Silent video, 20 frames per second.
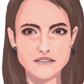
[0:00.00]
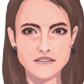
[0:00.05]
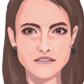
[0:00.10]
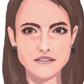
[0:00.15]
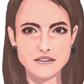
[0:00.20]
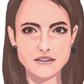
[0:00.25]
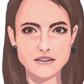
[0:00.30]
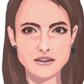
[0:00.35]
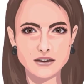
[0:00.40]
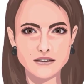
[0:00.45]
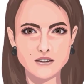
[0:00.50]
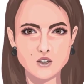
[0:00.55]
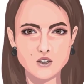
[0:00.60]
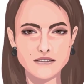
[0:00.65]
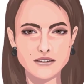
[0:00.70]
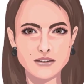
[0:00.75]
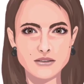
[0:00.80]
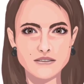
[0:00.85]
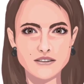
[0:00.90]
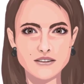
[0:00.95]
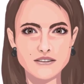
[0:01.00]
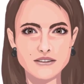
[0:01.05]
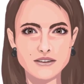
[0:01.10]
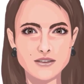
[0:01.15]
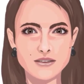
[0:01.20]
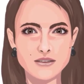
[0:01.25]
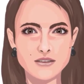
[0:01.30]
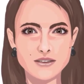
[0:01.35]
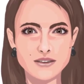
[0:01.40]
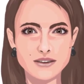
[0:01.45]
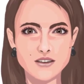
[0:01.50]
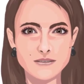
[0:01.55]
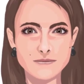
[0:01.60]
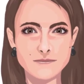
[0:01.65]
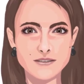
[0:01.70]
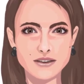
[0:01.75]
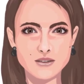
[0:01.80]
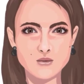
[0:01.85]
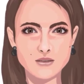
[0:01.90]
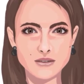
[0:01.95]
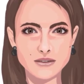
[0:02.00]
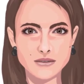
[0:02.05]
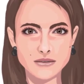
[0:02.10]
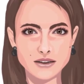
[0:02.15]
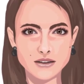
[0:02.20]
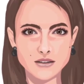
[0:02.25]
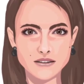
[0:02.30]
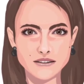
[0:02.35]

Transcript: presenti soffioni che coprono tutto